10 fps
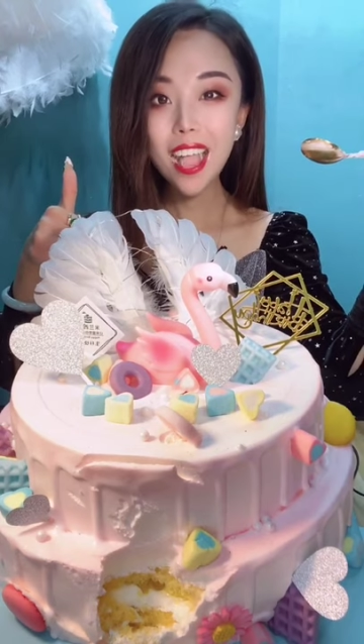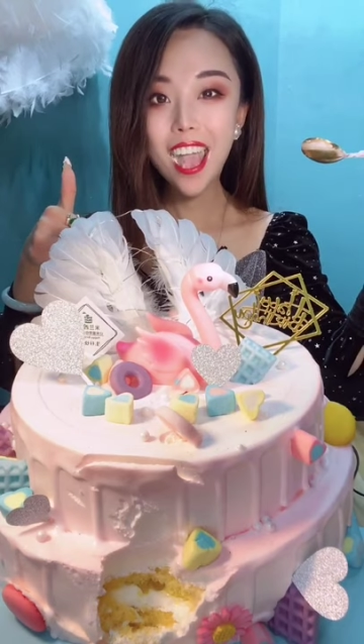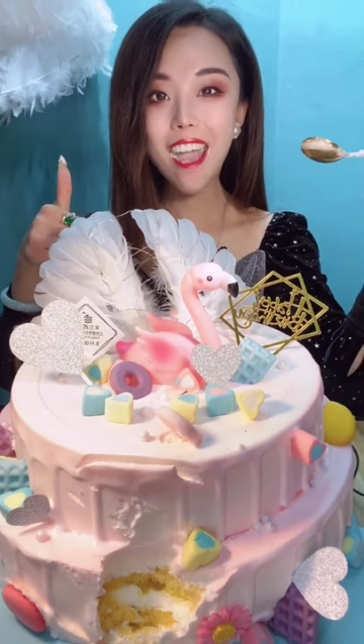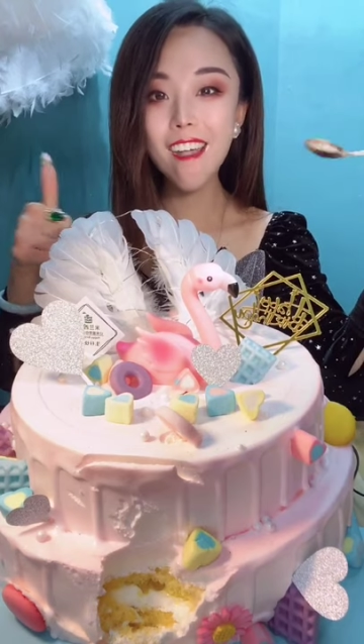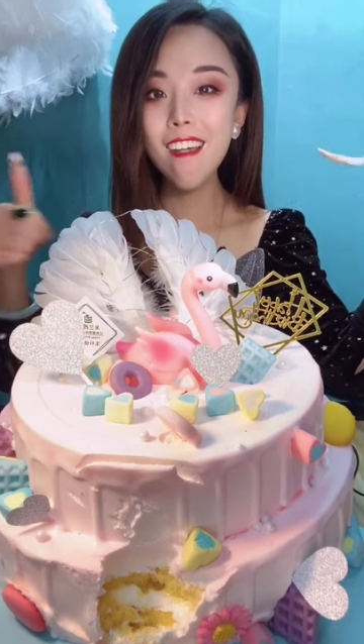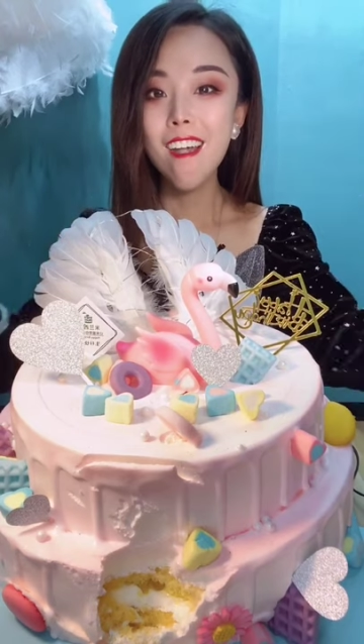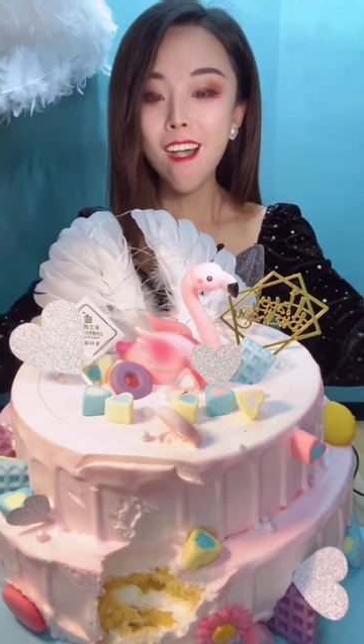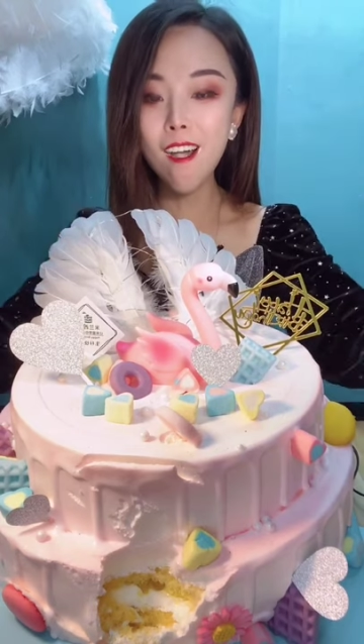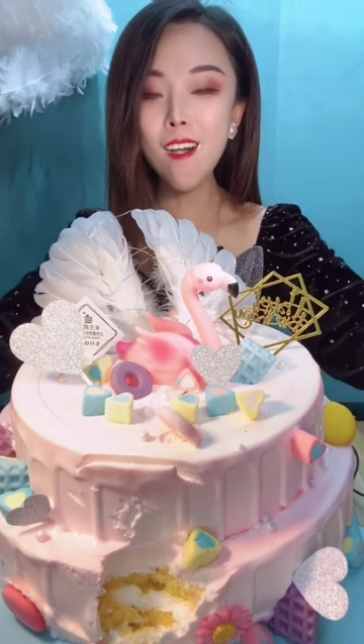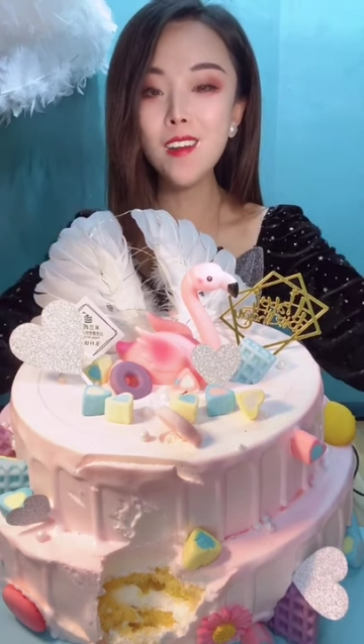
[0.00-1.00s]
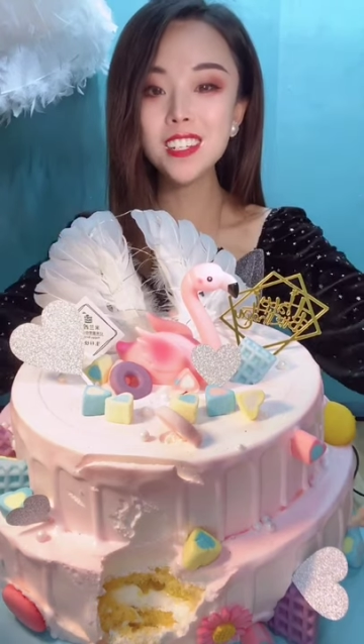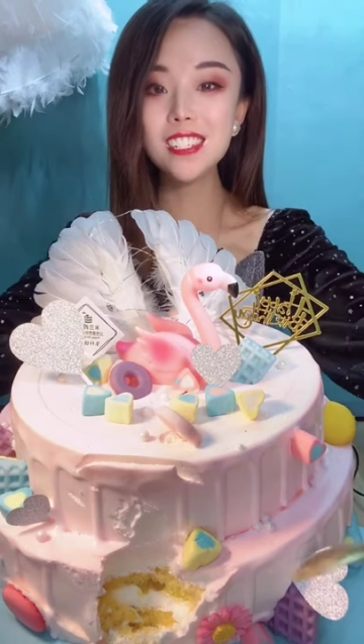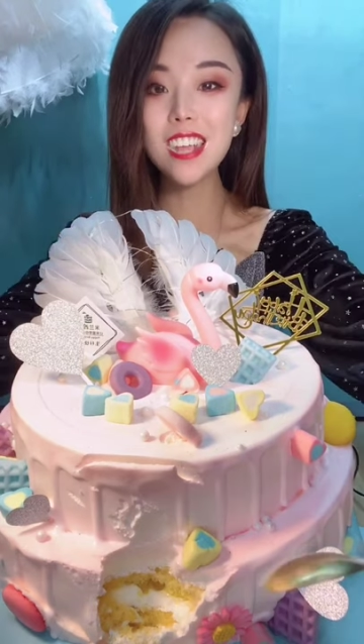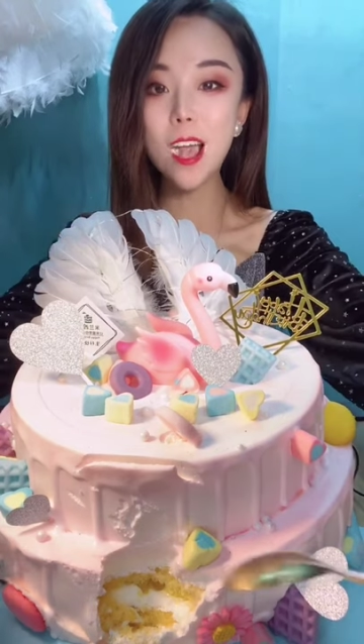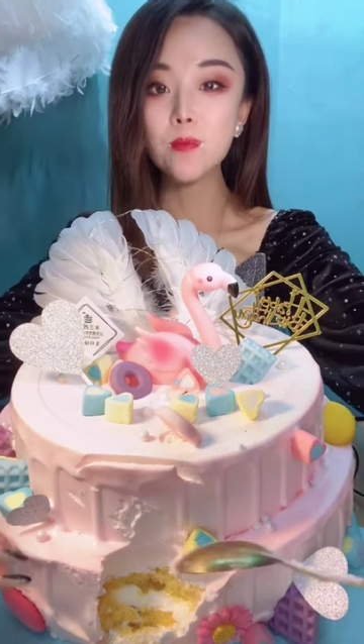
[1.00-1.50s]
啊，好好
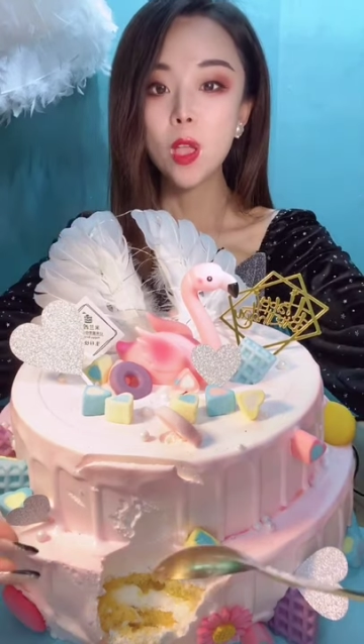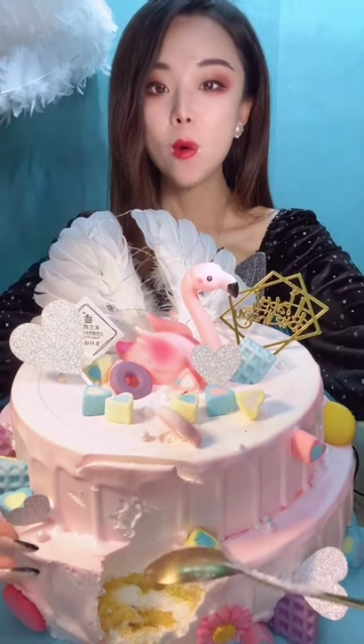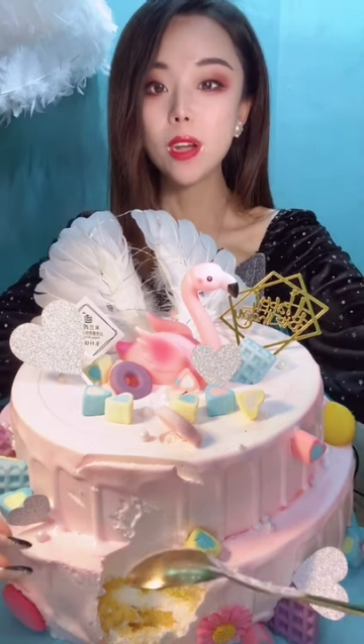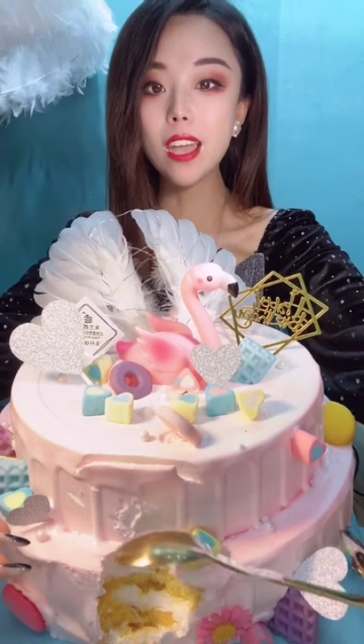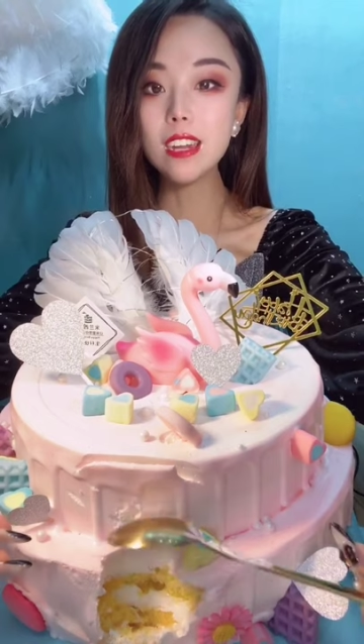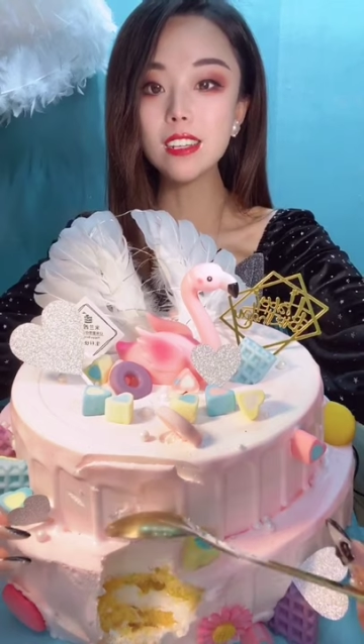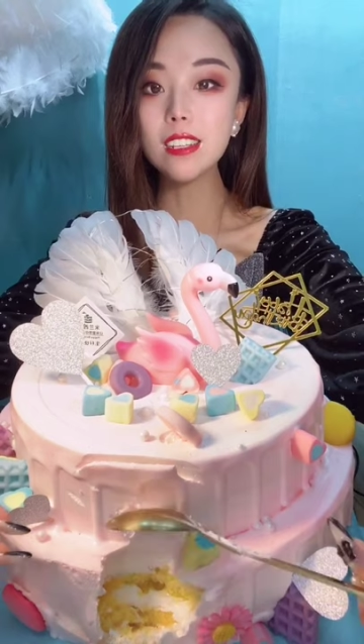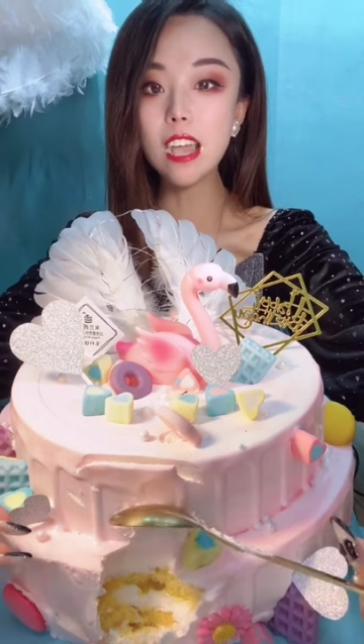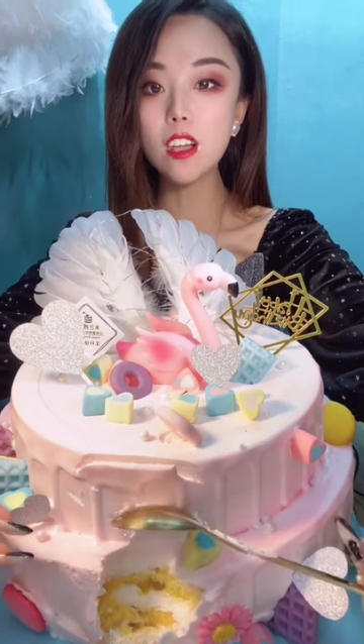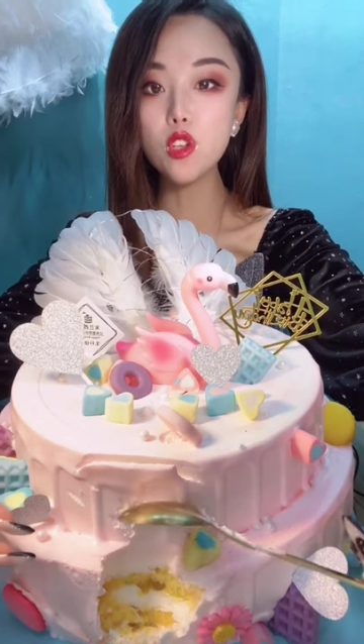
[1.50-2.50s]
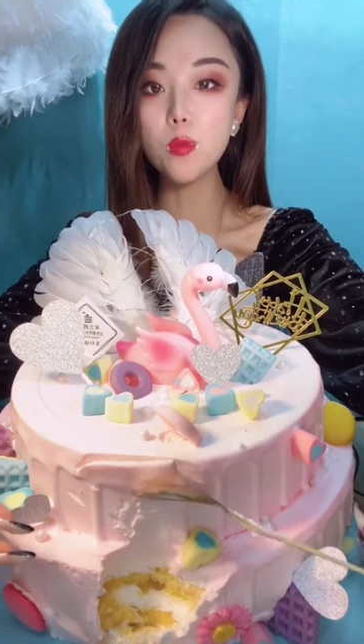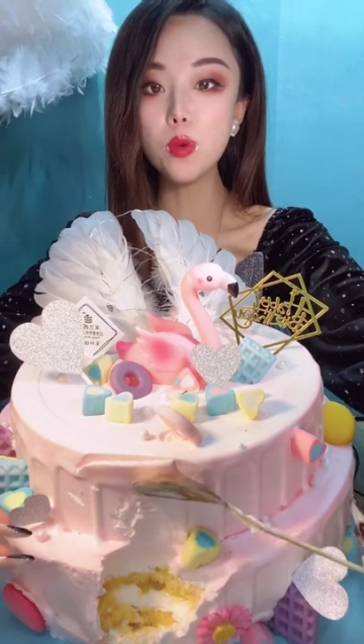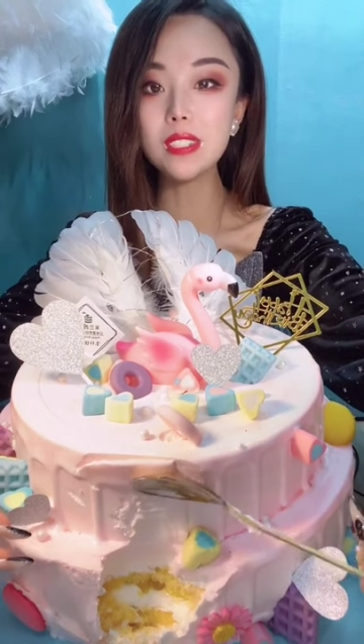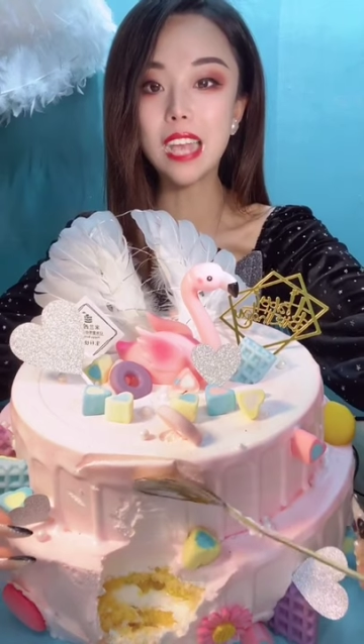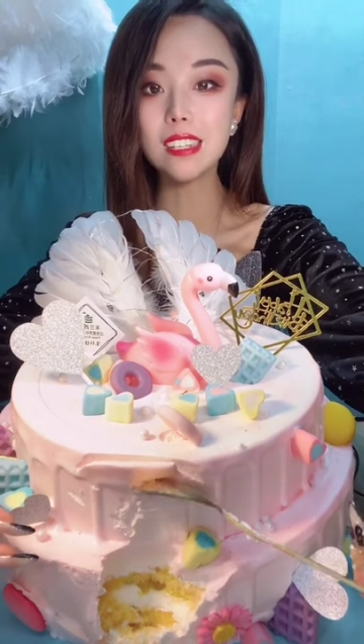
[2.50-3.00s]
吃啊！我看看这个蛋糕有没有夹